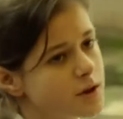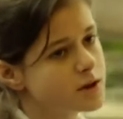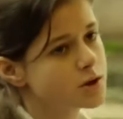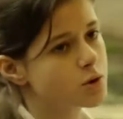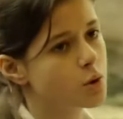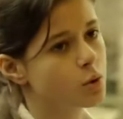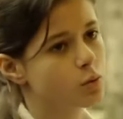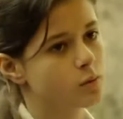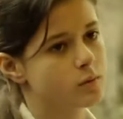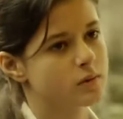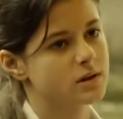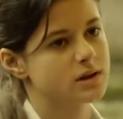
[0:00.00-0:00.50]

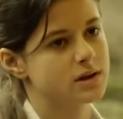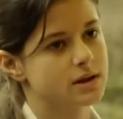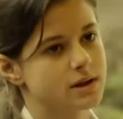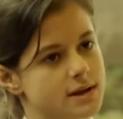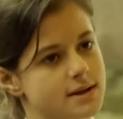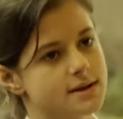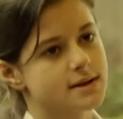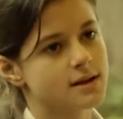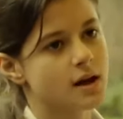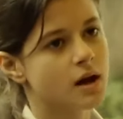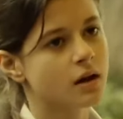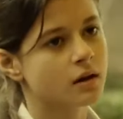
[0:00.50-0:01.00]
beş olmasını
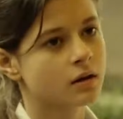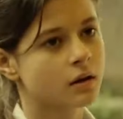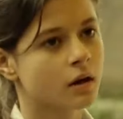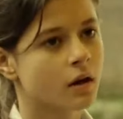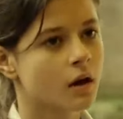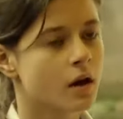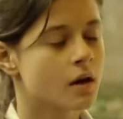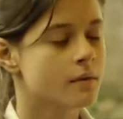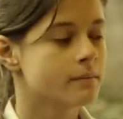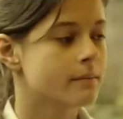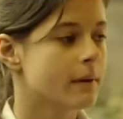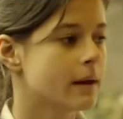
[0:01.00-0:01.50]
ister.
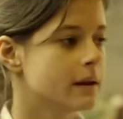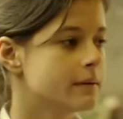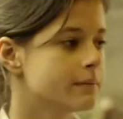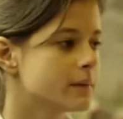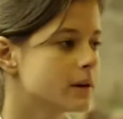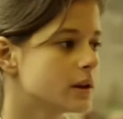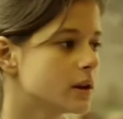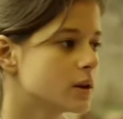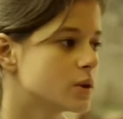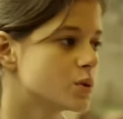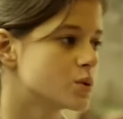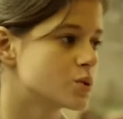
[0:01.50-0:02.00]

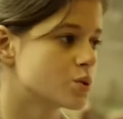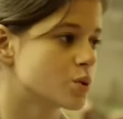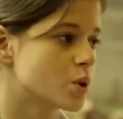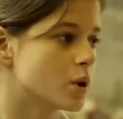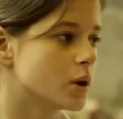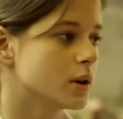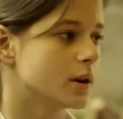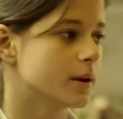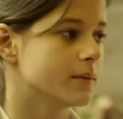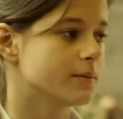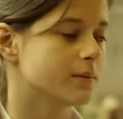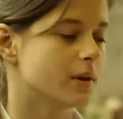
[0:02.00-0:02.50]
Benimki de
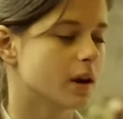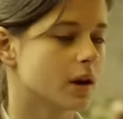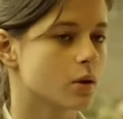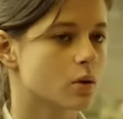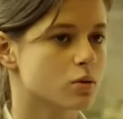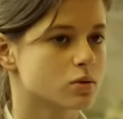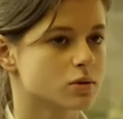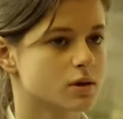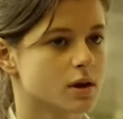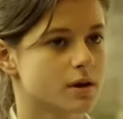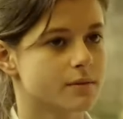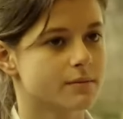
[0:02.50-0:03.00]
düşük alayım diye
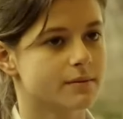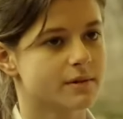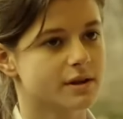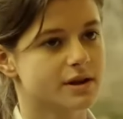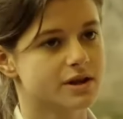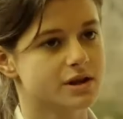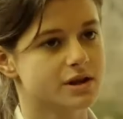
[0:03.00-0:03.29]
gözlerimin